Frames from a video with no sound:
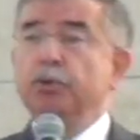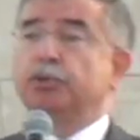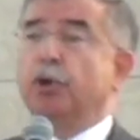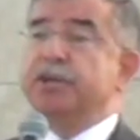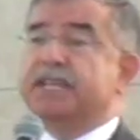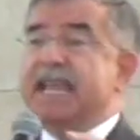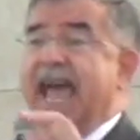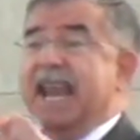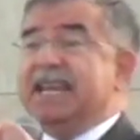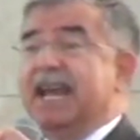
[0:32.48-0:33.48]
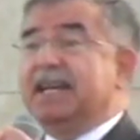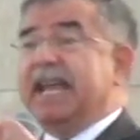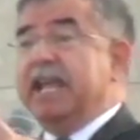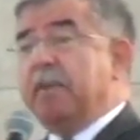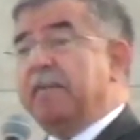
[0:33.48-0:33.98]
yüzde 12 her
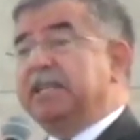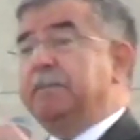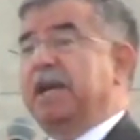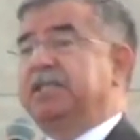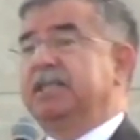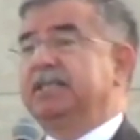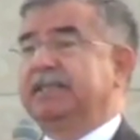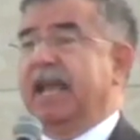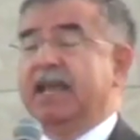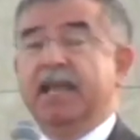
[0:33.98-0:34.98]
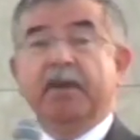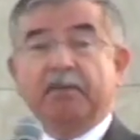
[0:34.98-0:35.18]
yerde imam hatip açtınız de.